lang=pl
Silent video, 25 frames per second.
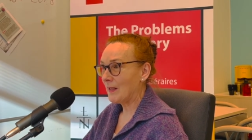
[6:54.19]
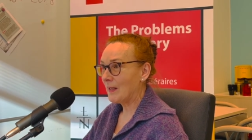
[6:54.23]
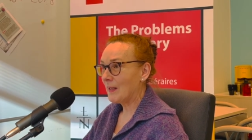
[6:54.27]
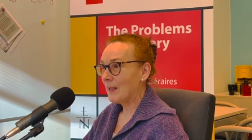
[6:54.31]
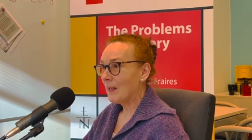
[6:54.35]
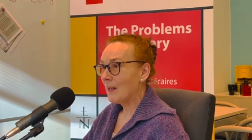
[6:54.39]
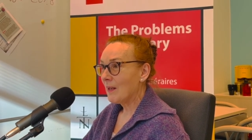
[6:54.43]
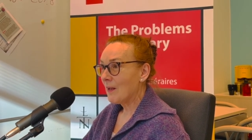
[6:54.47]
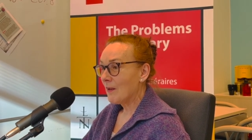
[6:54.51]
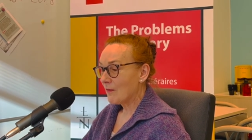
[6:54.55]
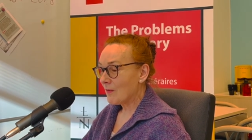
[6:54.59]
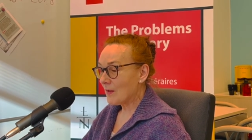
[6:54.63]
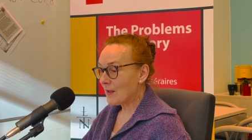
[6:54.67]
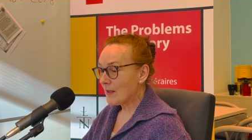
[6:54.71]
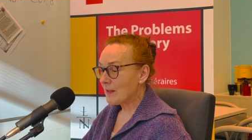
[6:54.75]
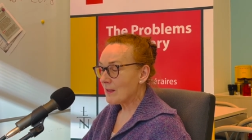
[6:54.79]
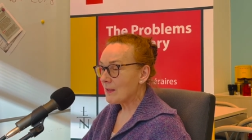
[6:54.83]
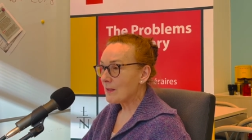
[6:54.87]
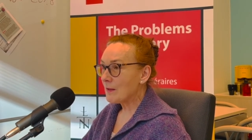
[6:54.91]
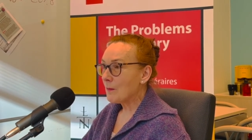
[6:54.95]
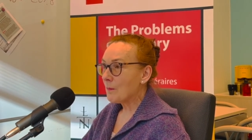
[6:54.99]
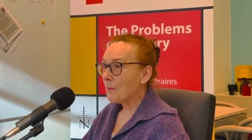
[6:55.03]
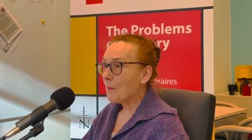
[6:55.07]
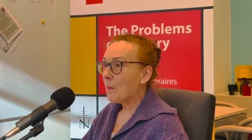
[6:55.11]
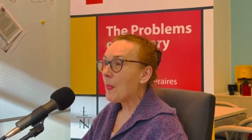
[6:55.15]
Przez Więc,
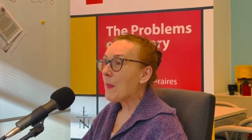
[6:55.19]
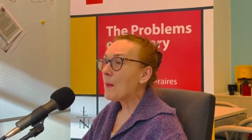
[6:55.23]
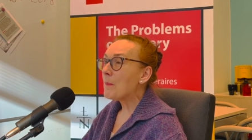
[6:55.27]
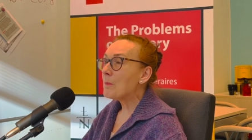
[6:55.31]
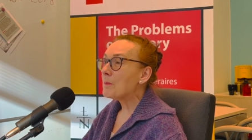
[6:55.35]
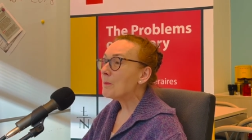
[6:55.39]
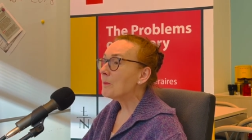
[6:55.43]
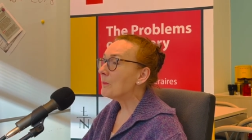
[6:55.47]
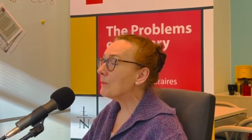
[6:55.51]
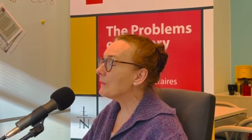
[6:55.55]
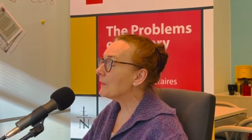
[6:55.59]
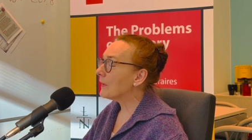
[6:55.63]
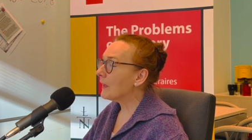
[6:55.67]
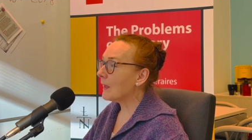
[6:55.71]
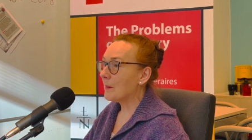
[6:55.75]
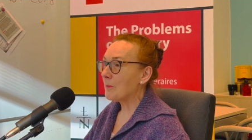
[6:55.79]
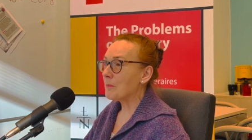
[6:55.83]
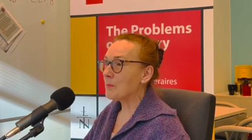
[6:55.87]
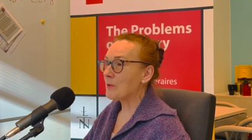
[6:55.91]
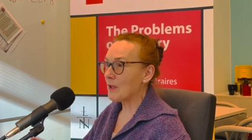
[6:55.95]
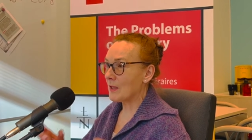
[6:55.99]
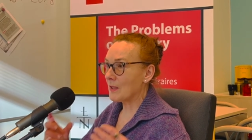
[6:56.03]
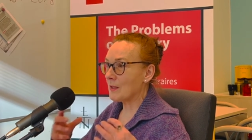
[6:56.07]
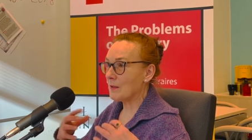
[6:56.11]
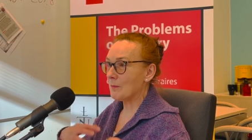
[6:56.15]
Szolema? Y, to znaczy, nie,
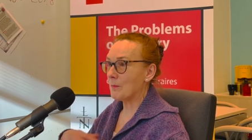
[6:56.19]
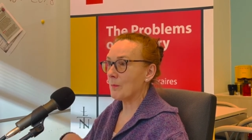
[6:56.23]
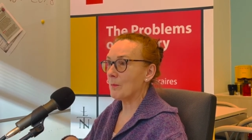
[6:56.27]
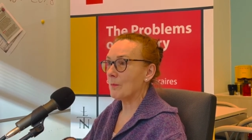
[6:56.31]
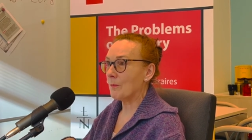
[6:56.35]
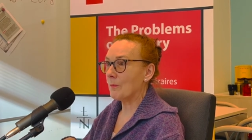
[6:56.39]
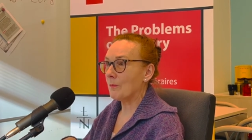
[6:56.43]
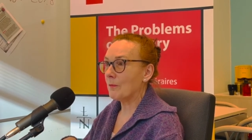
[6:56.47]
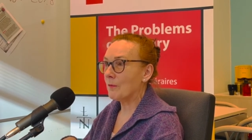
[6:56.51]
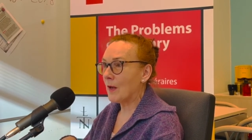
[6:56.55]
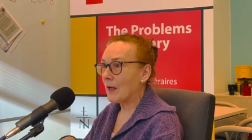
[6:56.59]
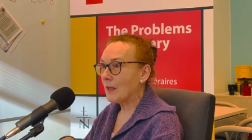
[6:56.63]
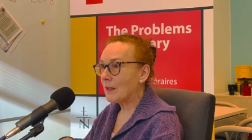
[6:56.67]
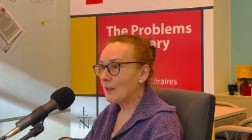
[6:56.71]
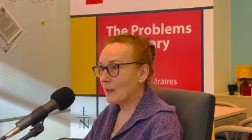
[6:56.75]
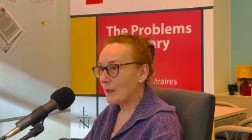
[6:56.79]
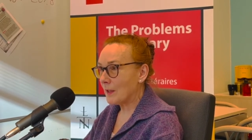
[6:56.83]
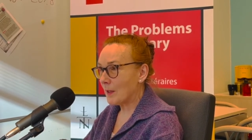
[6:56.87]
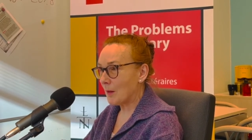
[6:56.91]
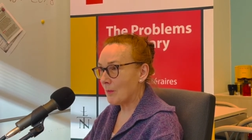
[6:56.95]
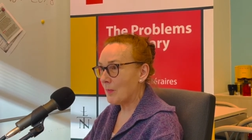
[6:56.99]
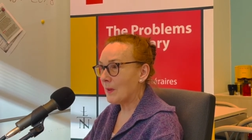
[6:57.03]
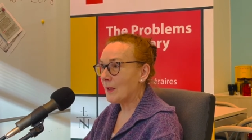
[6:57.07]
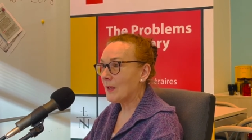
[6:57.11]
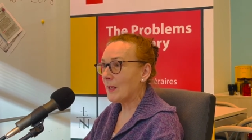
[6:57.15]
przez Waltera przez
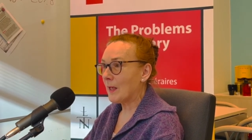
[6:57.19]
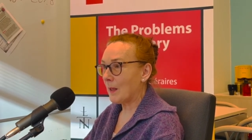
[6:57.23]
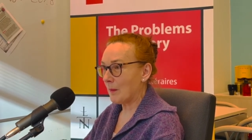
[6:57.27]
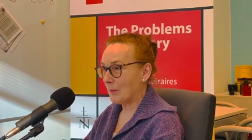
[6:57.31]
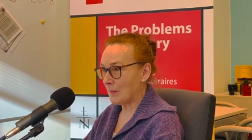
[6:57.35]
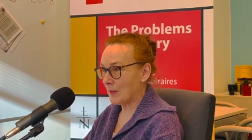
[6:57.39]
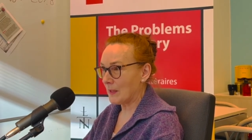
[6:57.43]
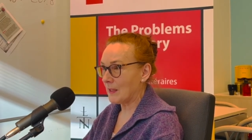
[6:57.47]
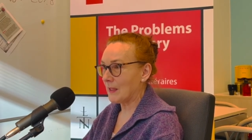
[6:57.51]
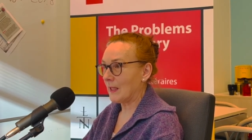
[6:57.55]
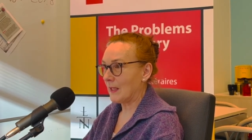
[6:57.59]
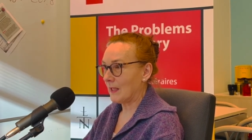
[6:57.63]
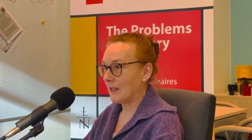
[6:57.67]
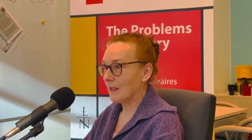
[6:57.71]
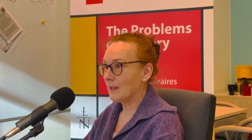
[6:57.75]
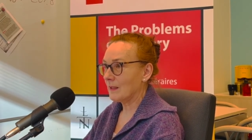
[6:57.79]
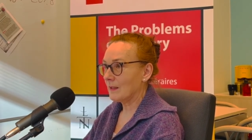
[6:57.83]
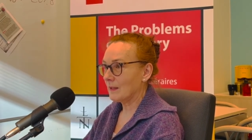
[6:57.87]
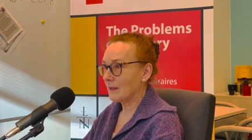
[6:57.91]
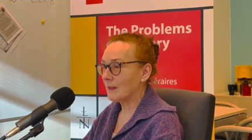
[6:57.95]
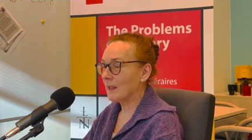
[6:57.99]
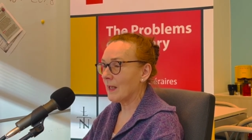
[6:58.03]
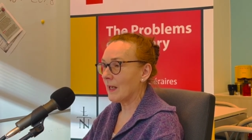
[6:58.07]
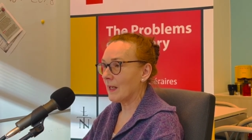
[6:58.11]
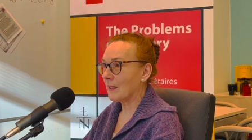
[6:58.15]
Beniamina. No
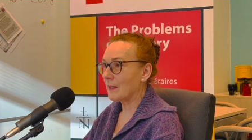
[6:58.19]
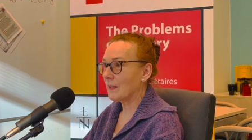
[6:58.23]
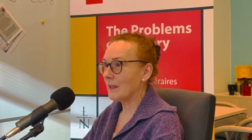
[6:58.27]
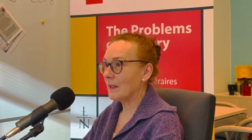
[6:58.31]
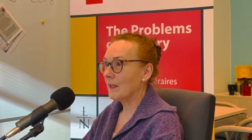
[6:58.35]
tak. no właśnie,